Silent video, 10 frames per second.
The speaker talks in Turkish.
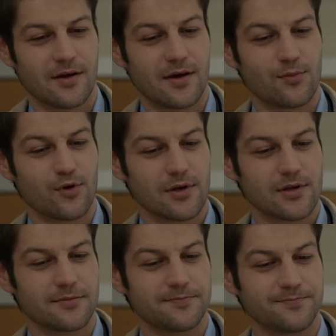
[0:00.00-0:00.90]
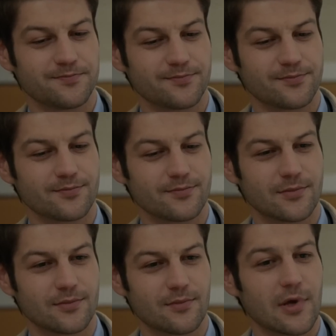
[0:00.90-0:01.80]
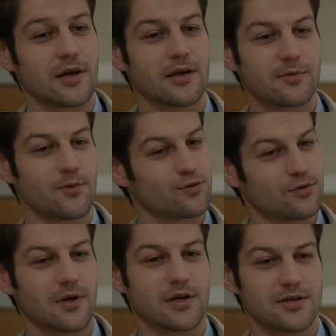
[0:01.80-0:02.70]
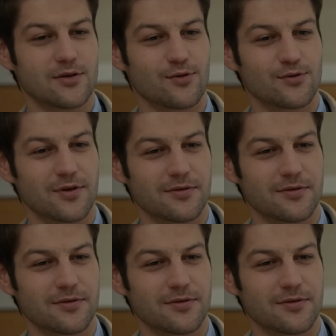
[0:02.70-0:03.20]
Ha bu arada merak etme yoktuğunda her şey çok